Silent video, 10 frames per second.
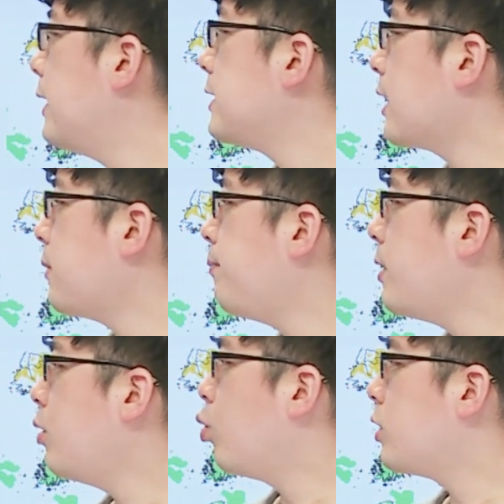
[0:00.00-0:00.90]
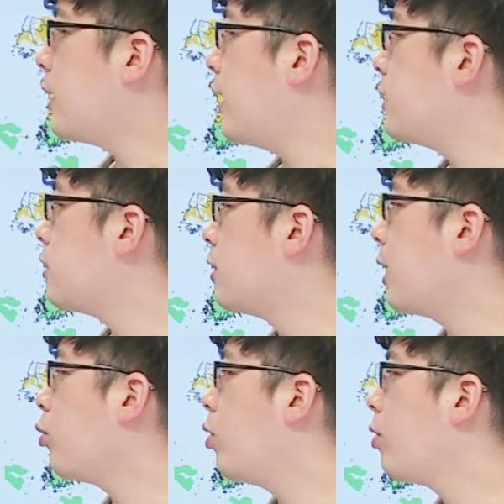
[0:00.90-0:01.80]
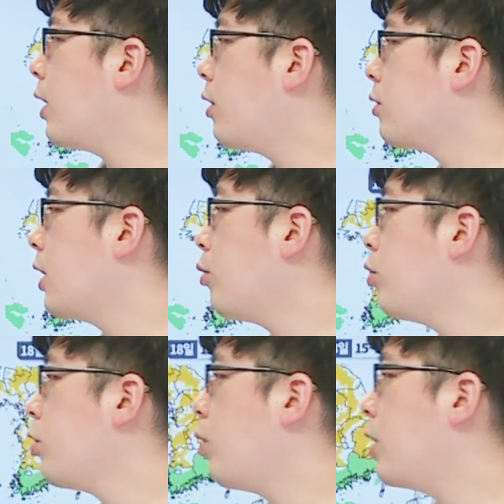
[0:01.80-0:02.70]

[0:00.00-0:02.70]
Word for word: 장맛비는 오전에 전남권과 경남권으로